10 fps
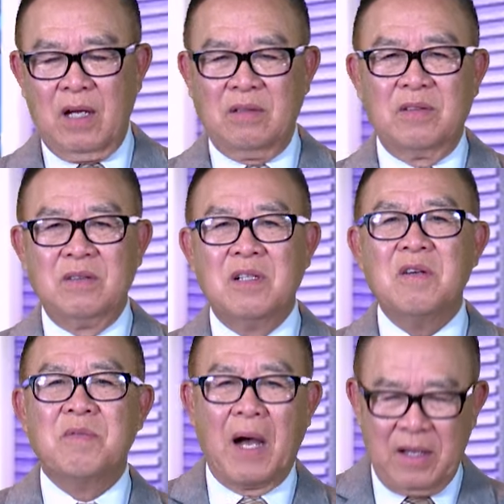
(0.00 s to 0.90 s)
hình
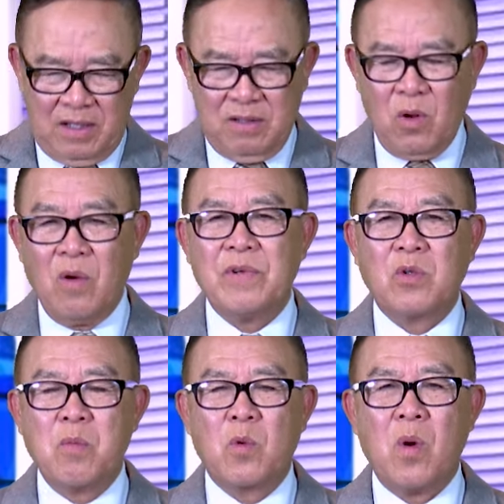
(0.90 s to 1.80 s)
như vậy đối với
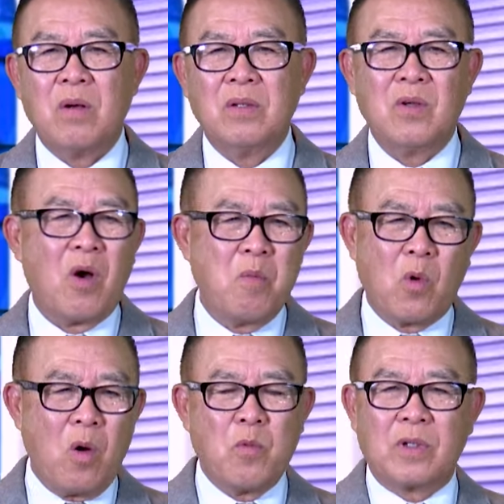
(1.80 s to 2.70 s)
Trung Quốc đó, nó không
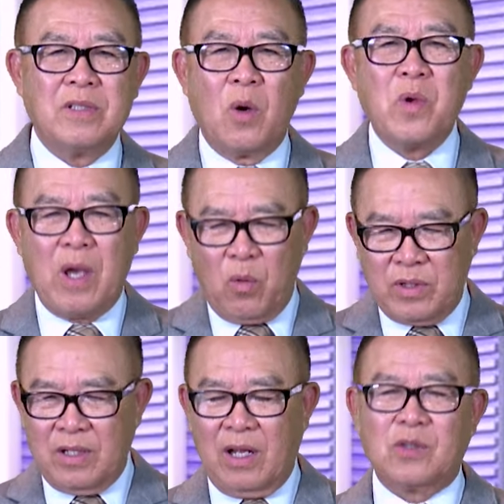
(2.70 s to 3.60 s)
có một cái dấu hiệu
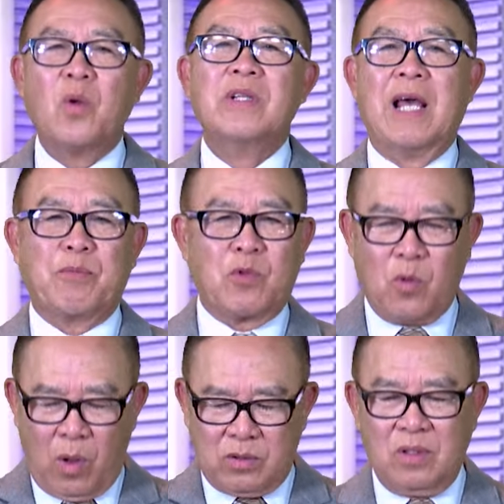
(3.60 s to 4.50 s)
gì là tốt đẹp cho
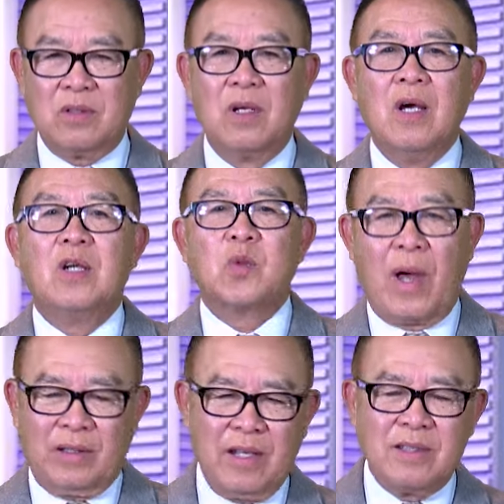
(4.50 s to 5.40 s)

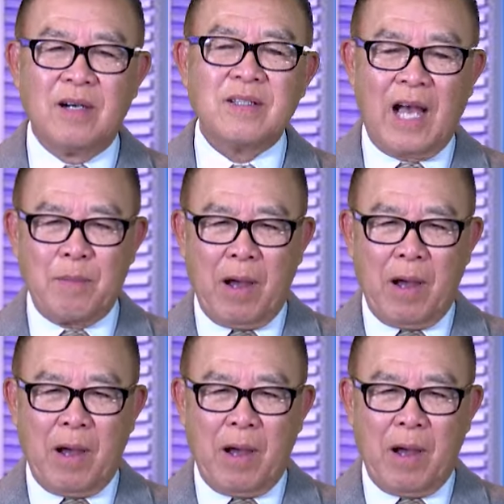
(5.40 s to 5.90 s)
toàn thế giới cả,